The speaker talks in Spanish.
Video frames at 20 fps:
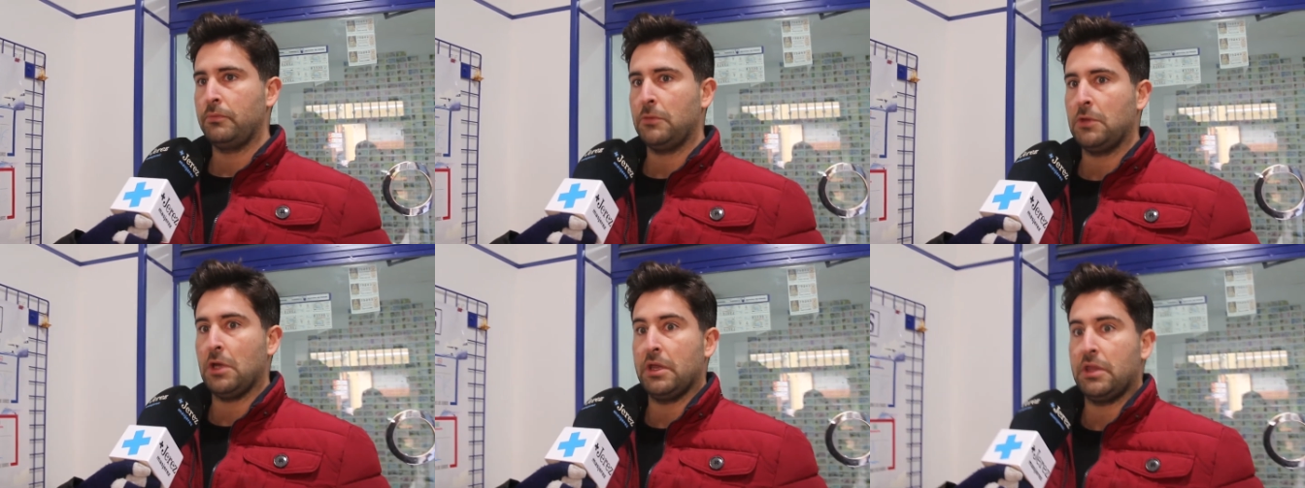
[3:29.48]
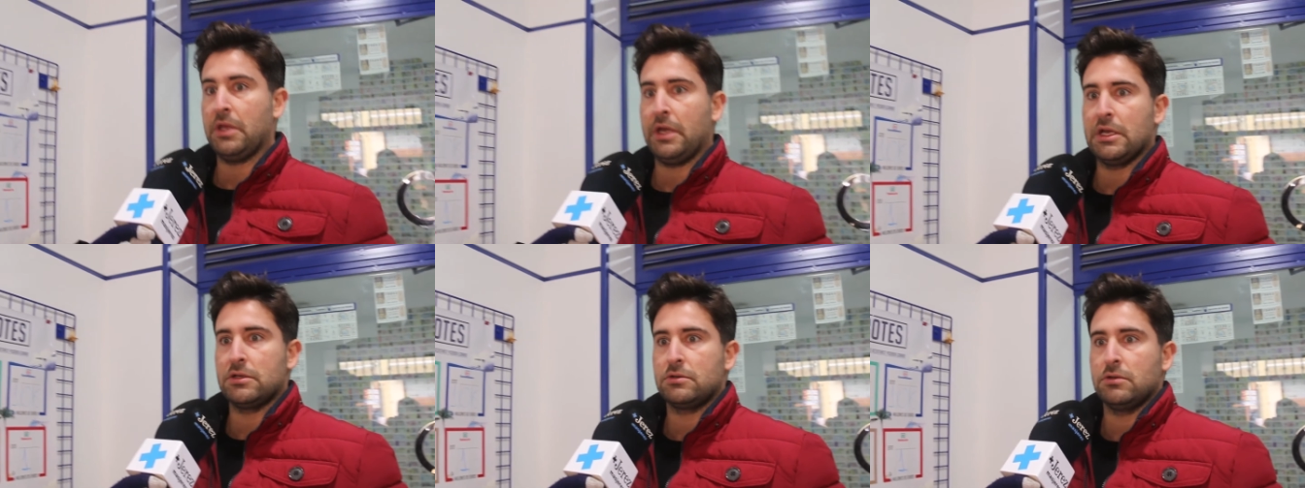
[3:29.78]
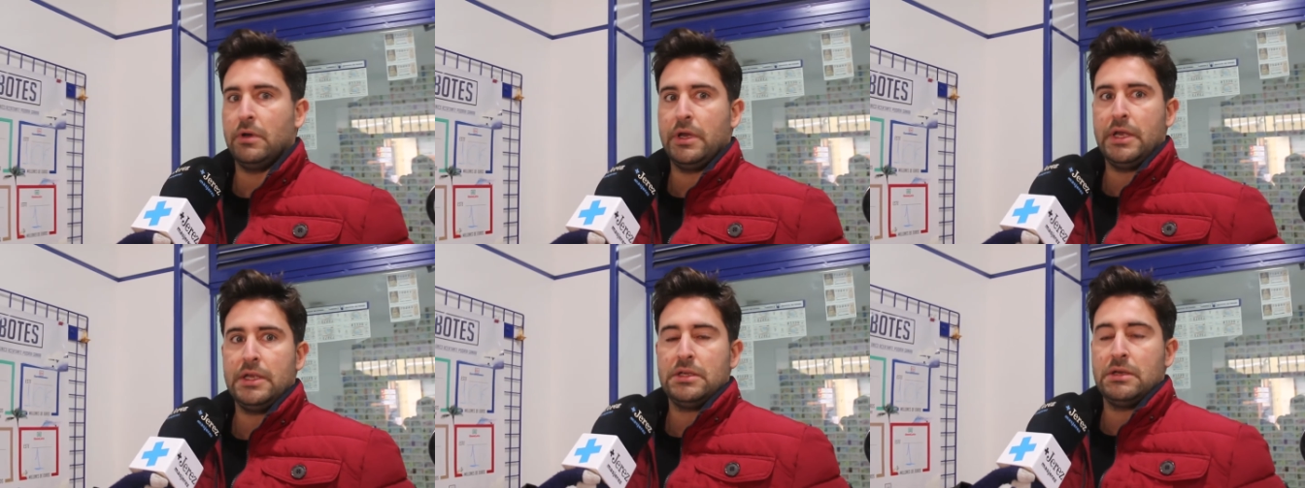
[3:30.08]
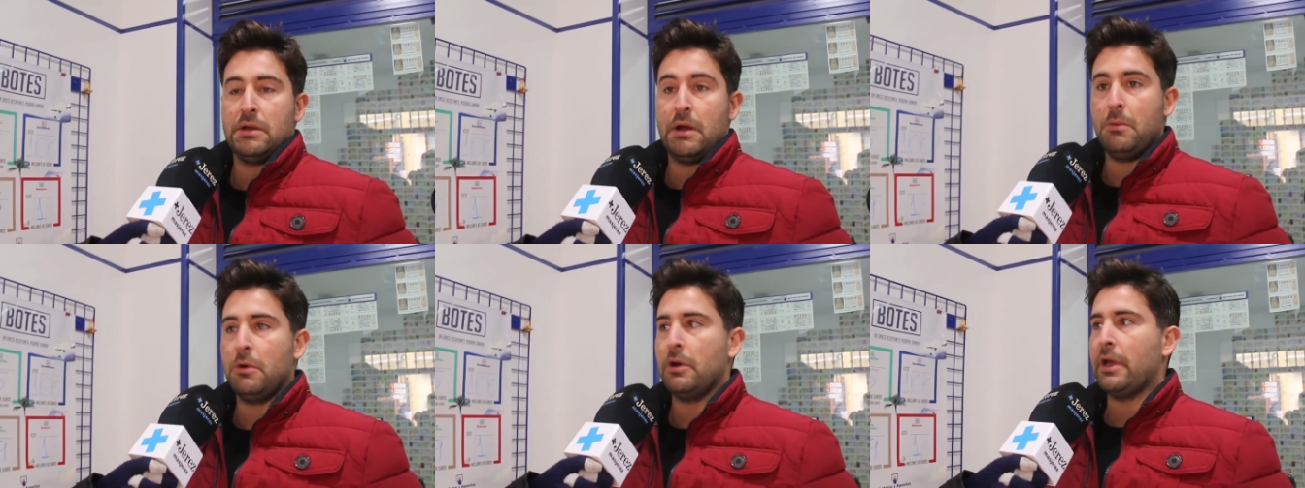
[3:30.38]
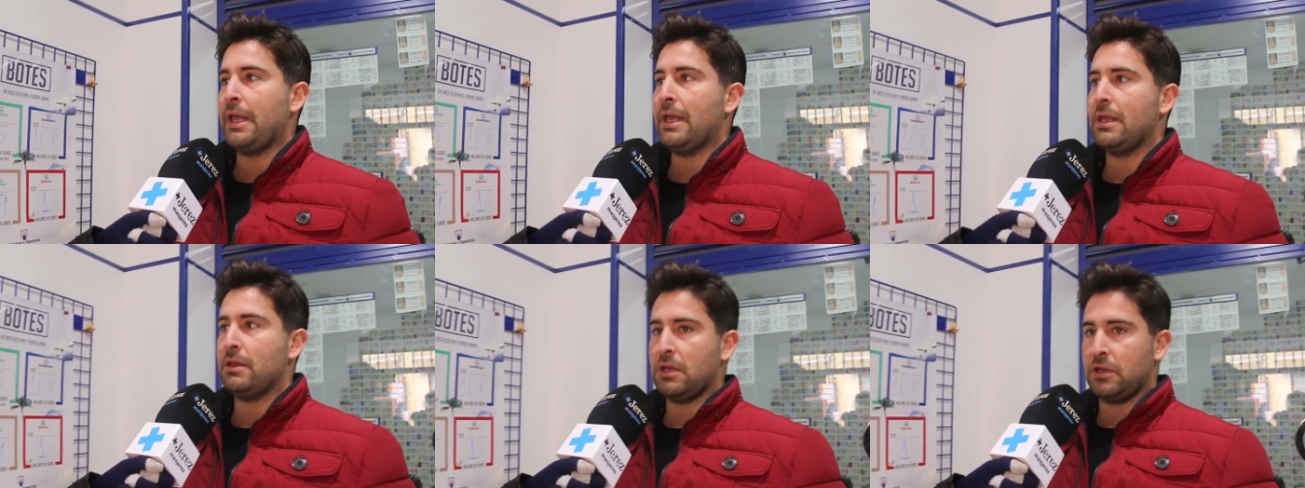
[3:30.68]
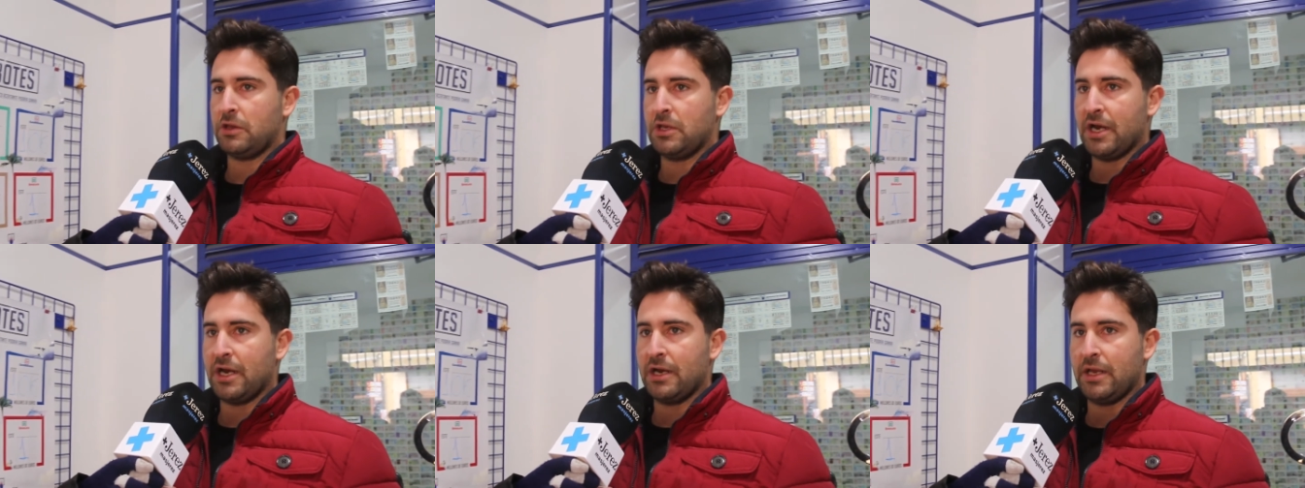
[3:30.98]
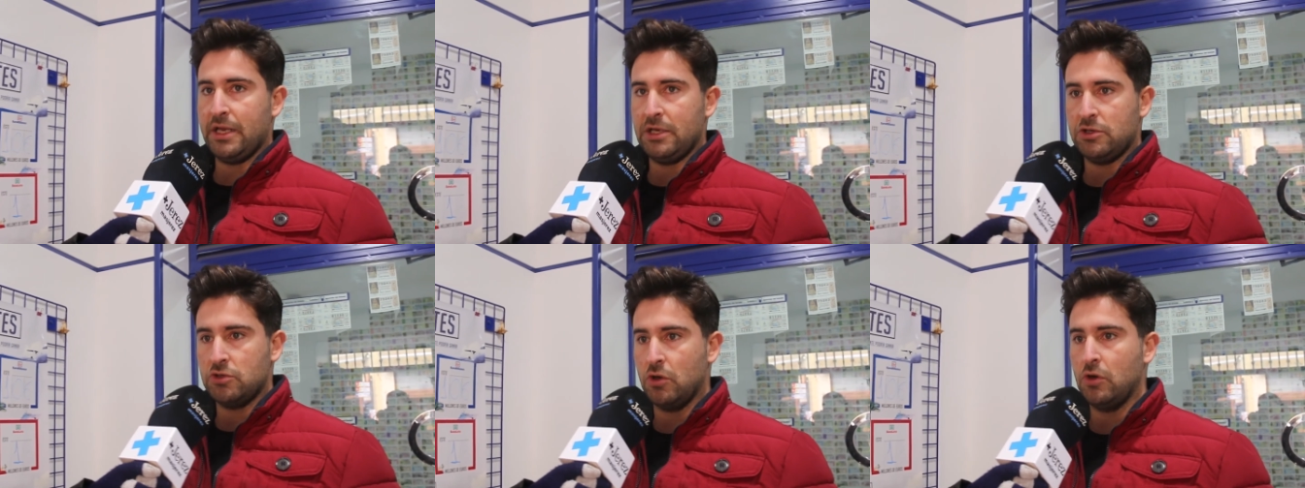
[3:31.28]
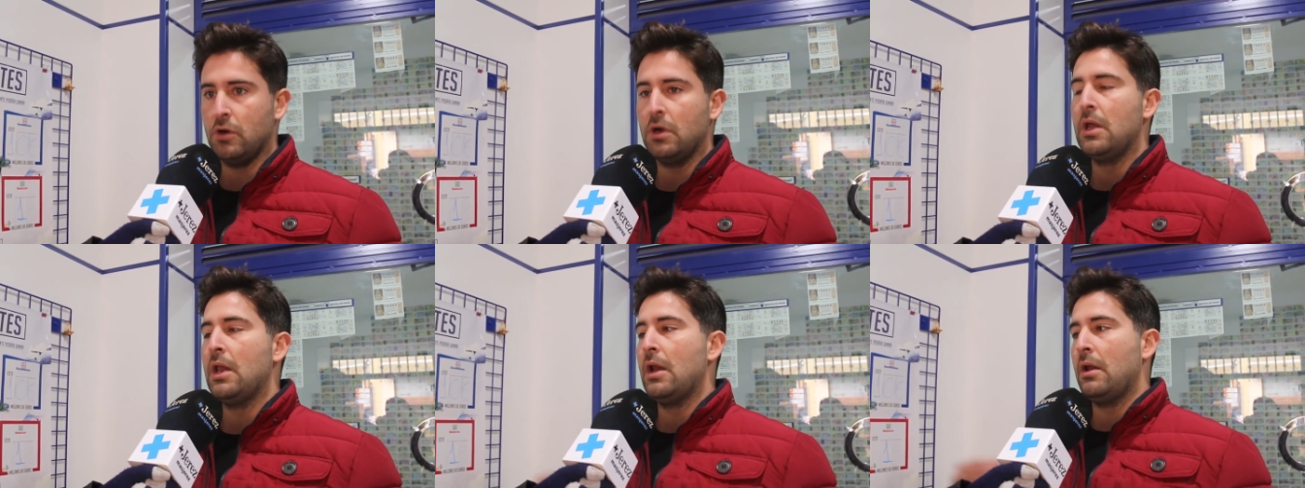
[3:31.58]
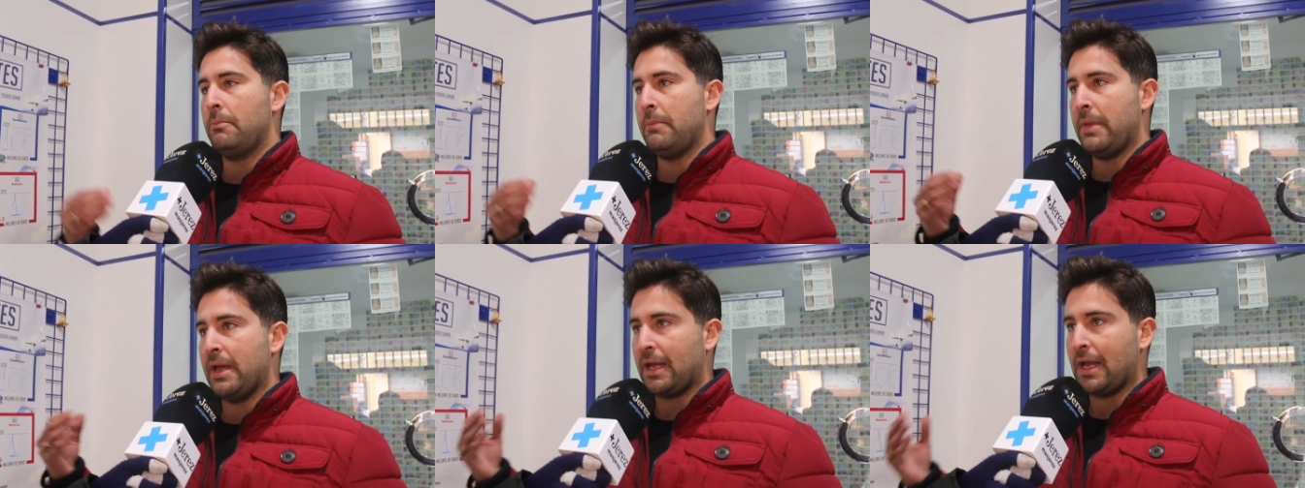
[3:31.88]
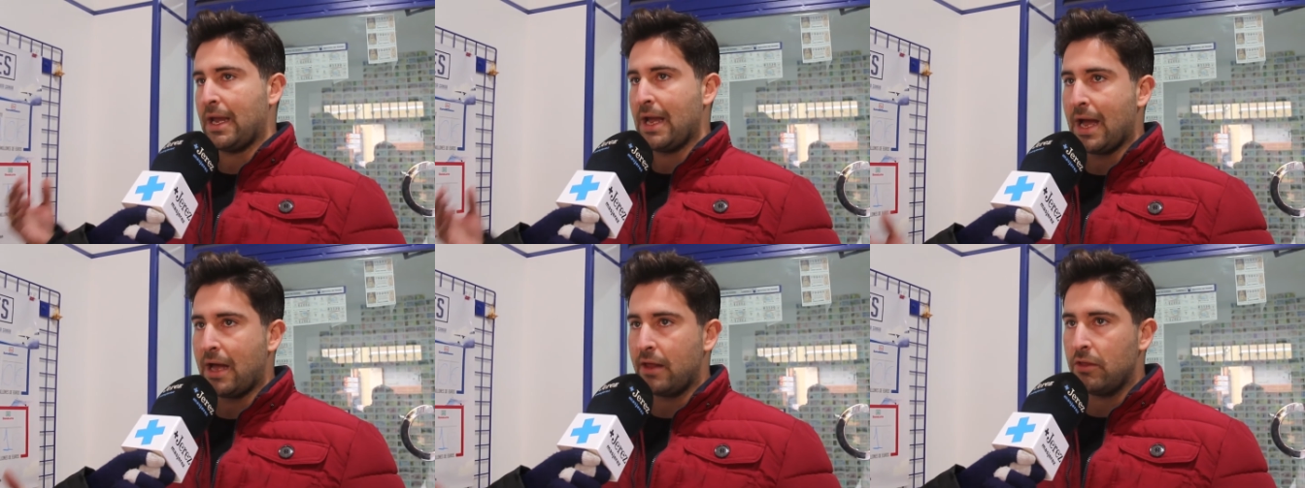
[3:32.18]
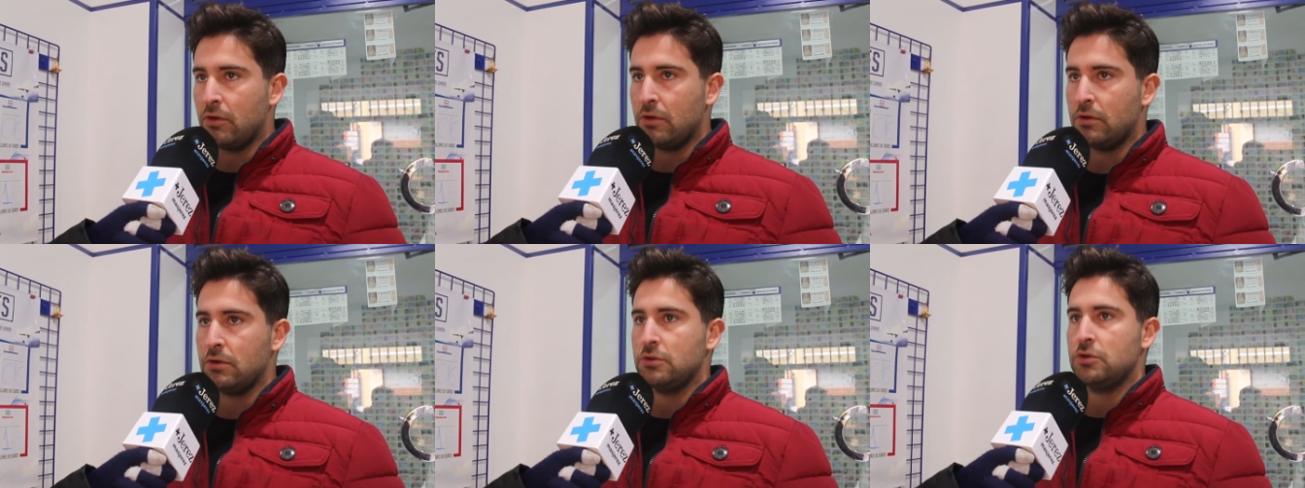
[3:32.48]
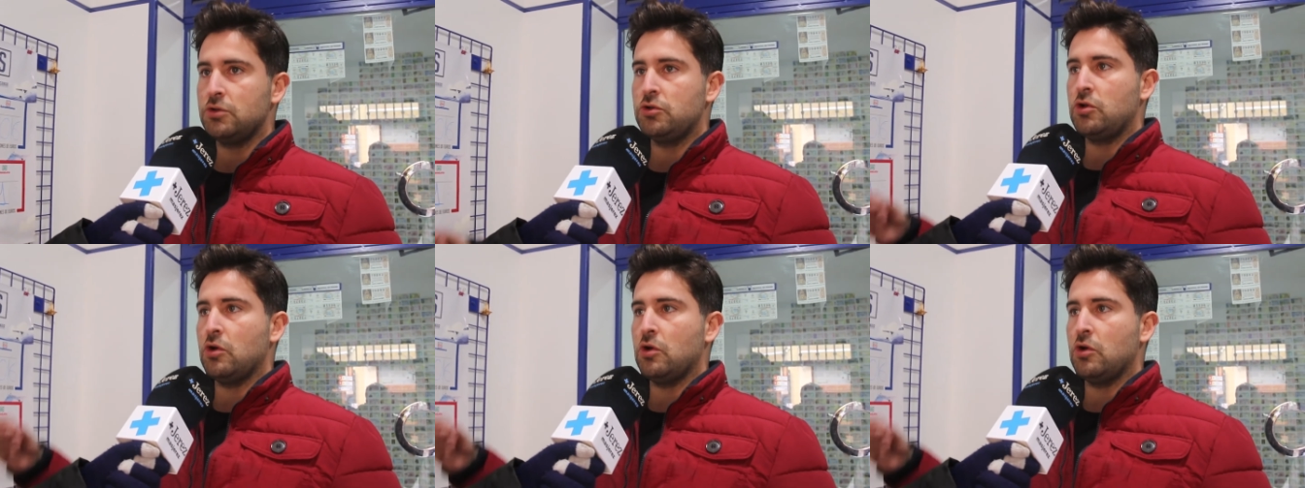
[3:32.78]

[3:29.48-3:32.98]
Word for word: ...y decir, que eso es, vamos, y, y, yo me he quejado,